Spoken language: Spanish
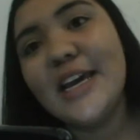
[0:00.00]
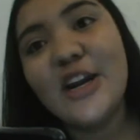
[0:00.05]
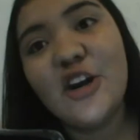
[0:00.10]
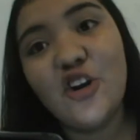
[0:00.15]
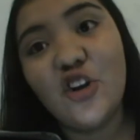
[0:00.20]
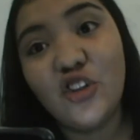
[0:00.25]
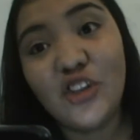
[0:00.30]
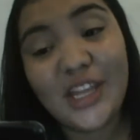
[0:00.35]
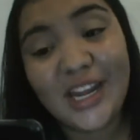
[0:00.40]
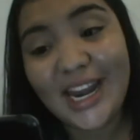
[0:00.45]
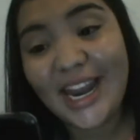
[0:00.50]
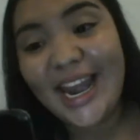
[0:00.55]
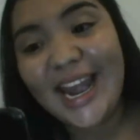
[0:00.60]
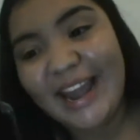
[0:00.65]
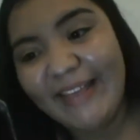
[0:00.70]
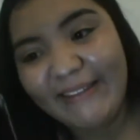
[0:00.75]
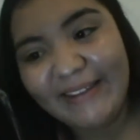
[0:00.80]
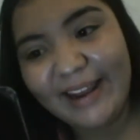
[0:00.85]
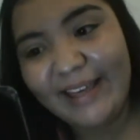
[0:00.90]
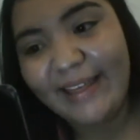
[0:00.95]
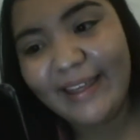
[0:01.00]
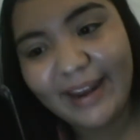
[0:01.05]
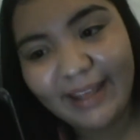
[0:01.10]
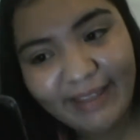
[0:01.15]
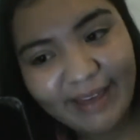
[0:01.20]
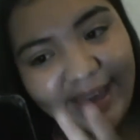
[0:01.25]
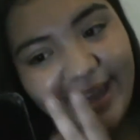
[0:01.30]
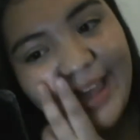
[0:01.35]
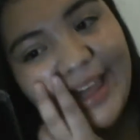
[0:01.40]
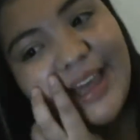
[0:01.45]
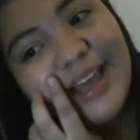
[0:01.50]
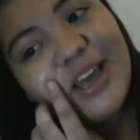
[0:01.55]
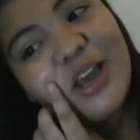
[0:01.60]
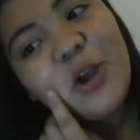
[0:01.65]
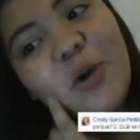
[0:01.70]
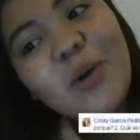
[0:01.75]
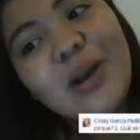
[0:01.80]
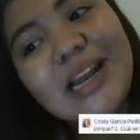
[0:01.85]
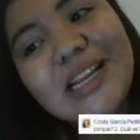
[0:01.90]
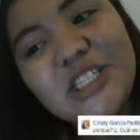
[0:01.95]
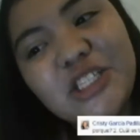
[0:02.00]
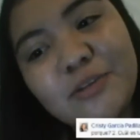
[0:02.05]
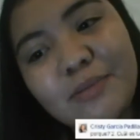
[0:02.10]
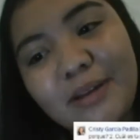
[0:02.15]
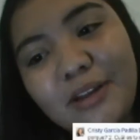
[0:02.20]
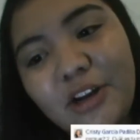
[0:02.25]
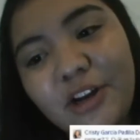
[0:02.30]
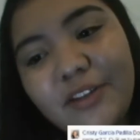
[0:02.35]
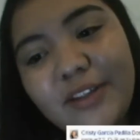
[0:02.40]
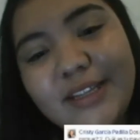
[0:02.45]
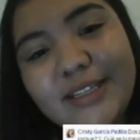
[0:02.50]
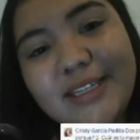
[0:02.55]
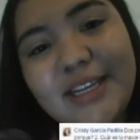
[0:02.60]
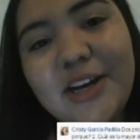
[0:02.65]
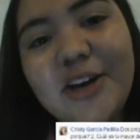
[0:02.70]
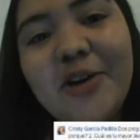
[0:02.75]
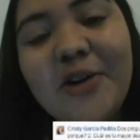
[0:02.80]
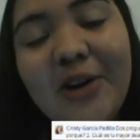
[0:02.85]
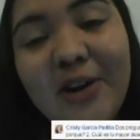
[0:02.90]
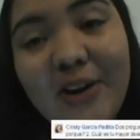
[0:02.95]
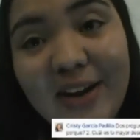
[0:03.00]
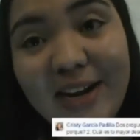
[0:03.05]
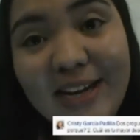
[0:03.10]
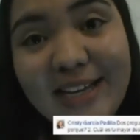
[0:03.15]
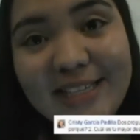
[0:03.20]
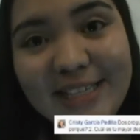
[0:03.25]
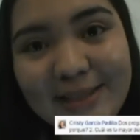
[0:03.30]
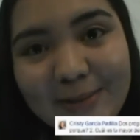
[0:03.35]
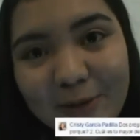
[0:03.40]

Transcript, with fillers: no tiene nada, nada, nada. ¿Cuál es tu mayor deseo en este